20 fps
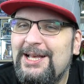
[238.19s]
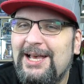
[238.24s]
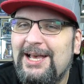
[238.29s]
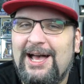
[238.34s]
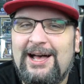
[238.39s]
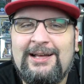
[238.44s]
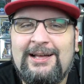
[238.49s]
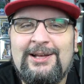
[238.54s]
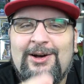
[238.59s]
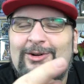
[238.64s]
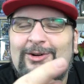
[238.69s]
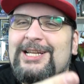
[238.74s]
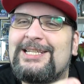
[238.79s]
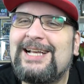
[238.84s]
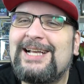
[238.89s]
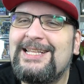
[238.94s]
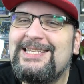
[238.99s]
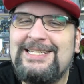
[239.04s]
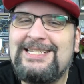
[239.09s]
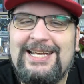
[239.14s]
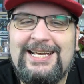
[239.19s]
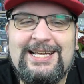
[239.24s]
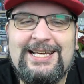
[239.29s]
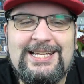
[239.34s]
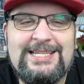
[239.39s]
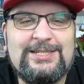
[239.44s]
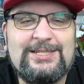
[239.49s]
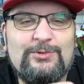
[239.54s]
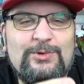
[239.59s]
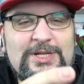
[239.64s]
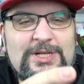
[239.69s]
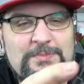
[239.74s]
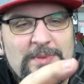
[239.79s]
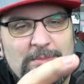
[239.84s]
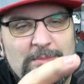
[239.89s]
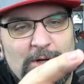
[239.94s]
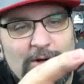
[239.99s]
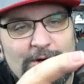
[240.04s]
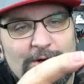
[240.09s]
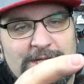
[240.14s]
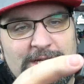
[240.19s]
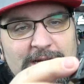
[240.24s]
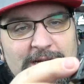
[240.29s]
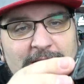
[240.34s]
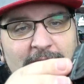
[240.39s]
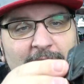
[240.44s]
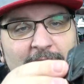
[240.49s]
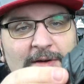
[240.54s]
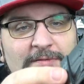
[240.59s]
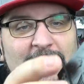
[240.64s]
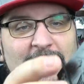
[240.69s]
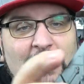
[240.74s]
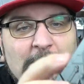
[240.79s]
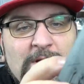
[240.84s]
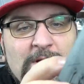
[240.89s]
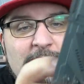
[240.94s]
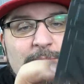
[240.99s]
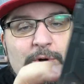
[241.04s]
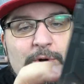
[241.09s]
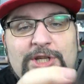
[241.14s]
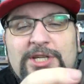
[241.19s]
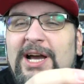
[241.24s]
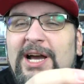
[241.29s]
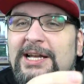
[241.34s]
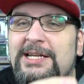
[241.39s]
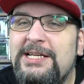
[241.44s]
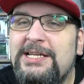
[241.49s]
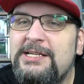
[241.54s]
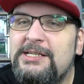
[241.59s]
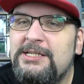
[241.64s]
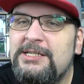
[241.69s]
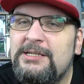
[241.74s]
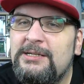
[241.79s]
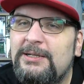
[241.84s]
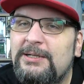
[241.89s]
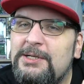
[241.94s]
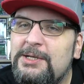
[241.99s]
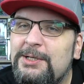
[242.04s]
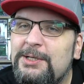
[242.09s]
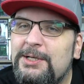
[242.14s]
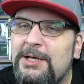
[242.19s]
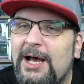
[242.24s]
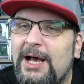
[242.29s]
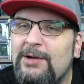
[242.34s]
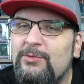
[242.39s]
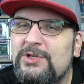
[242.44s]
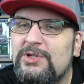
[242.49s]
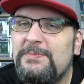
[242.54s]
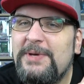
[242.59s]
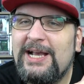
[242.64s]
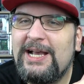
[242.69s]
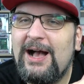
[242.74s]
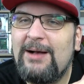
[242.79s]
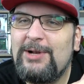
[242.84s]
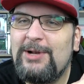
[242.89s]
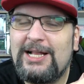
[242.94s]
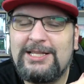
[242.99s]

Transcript: Ja, und das ganze Ding ist USB beleuchtet. Wir haben hier die Möglichkeit, hinten ein USB-Kabel